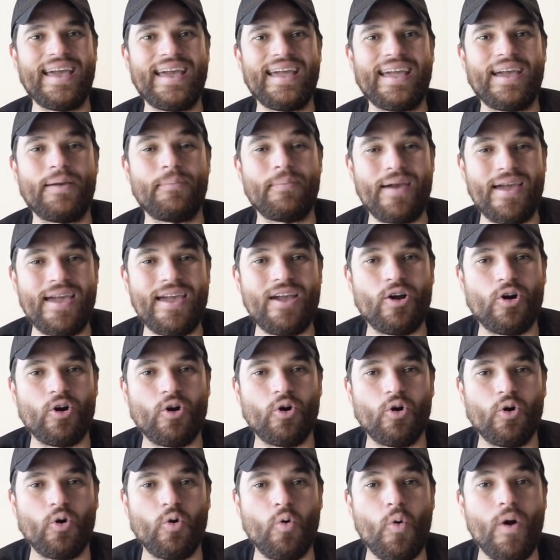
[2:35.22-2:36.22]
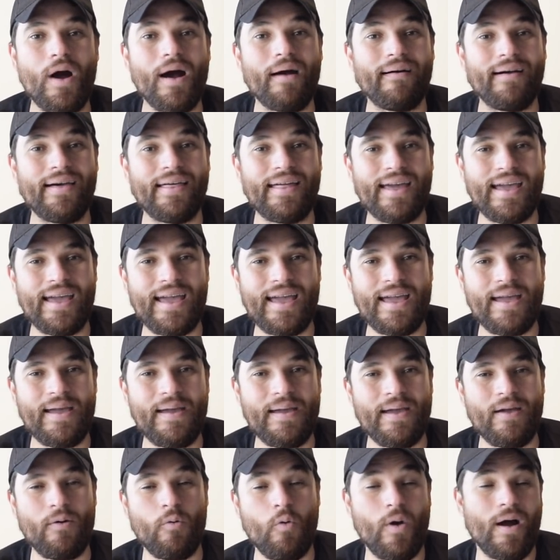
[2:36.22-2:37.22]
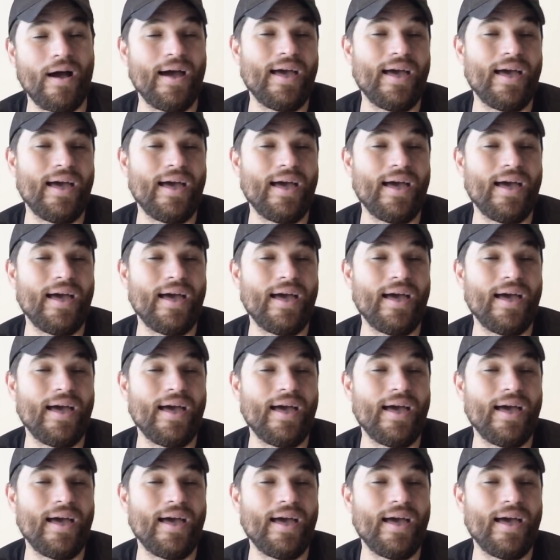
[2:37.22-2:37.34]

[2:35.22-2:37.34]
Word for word: que, México jugaba de,